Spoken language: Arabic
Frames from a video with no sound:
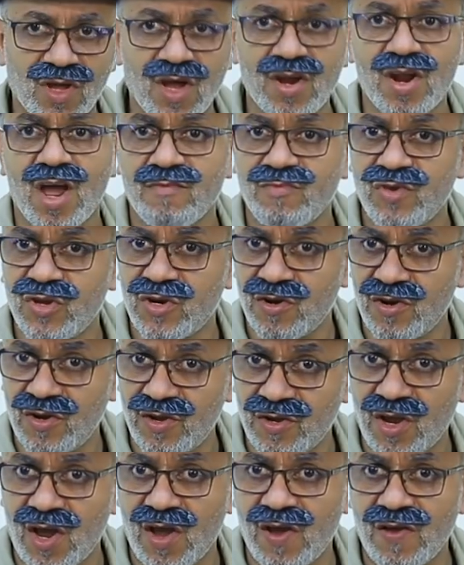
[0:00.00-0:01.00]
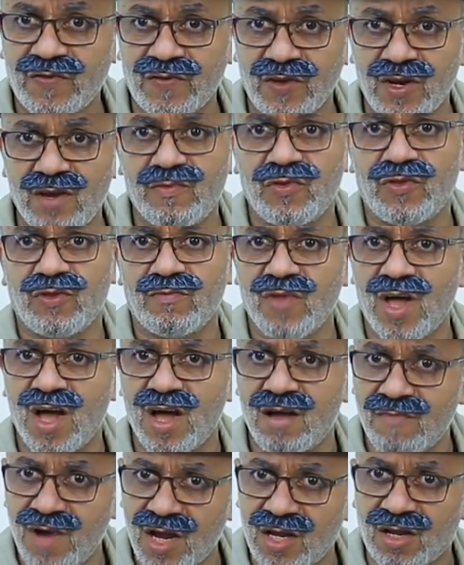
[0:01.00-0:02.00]
كان امير الحجاز اللي من
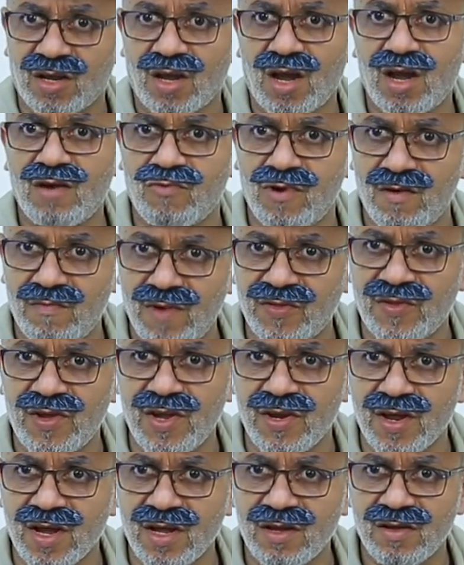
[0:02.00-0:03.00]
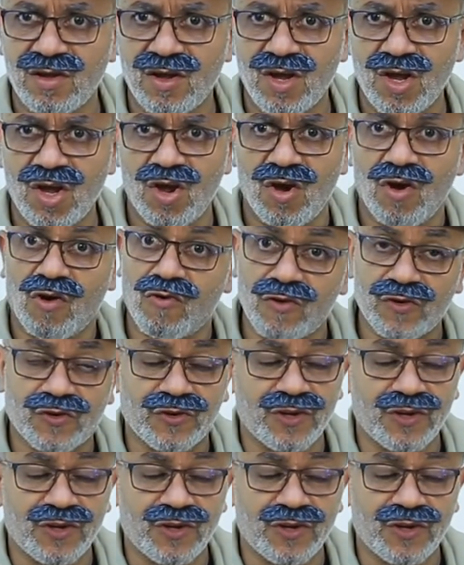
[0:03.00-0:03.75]
ضمنها مكه والمدينه هو